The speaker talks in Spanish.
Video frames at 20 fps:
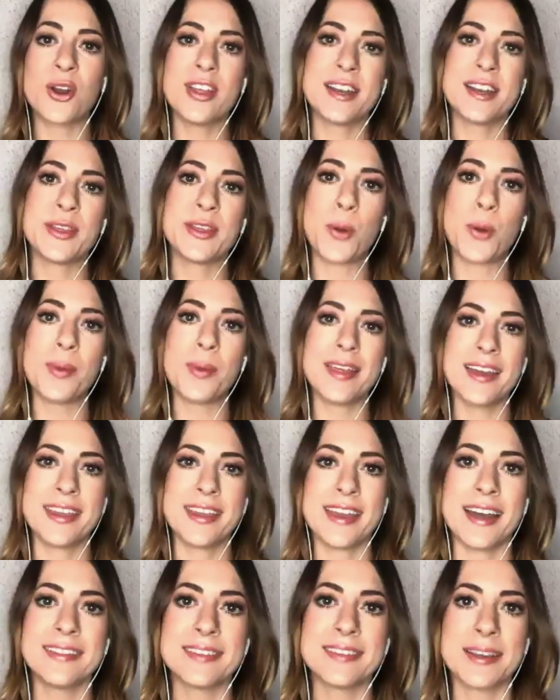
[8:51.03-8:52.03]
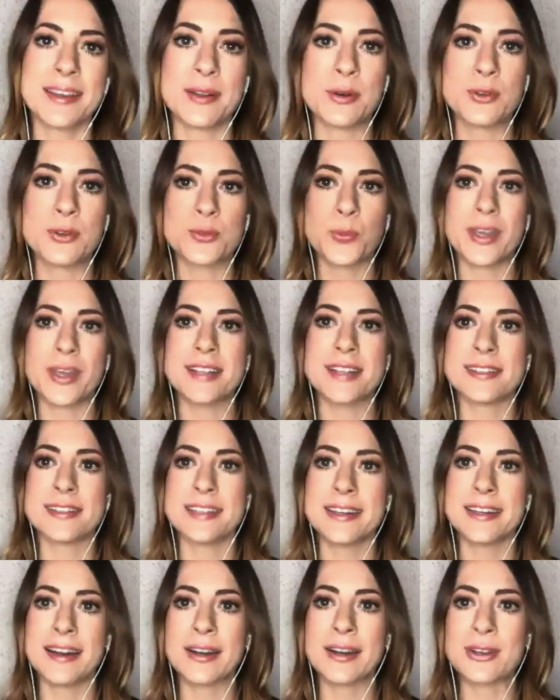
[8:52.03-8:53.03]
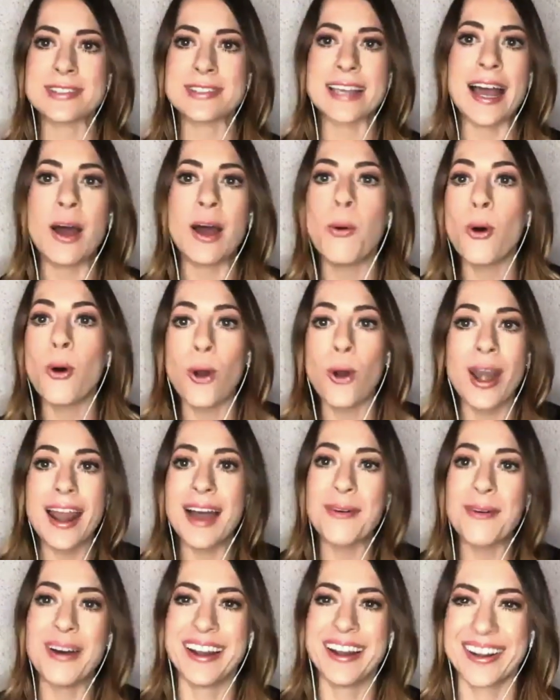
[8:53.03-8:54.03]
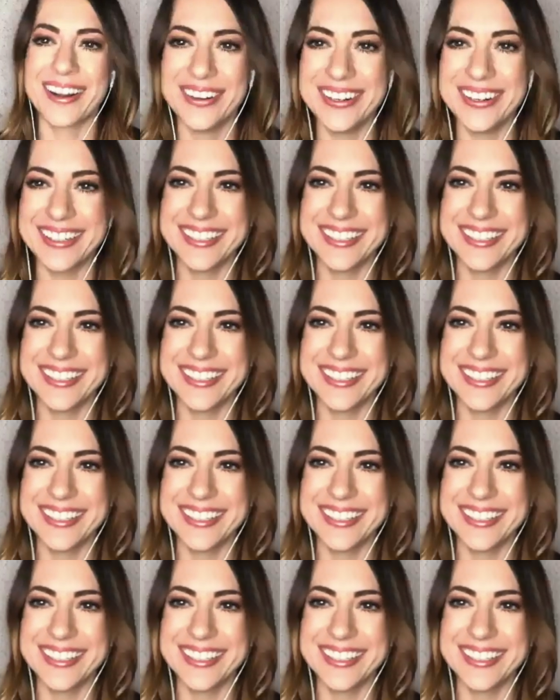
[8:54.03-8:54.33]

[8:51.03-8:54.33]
algo del idioma de allá? ¿Nos pudieras decir aunque sea hola o algo?